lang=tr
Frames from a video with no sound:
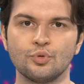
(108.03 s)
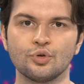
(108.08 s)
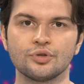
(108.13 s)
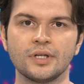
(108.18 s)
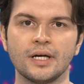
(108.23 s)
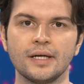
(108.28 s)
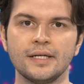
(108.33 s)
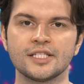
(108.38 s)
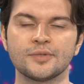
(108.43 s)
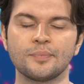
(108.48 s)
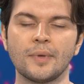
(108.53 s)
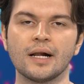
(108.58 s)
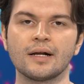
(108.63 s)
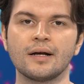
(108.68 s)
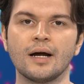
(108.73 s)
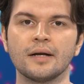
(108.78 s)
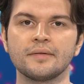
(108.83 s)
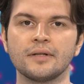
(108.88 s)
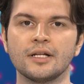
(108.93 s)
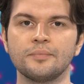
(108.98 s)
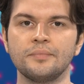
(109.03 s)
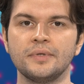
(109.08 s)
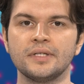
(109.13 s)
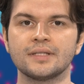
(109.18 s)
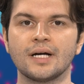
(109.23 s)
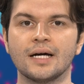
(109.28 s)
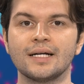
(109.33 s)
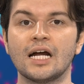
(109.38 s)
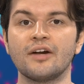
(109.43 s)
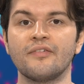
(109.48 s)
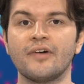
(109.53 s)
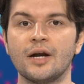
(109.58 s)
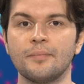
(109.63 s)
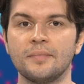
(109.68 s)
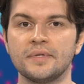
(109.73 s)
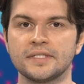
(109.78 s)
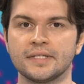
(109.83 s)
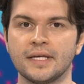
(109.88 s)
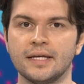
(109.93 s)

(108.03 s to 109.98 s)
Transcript: Burada İsmail Kartal'ın bir karar vermesi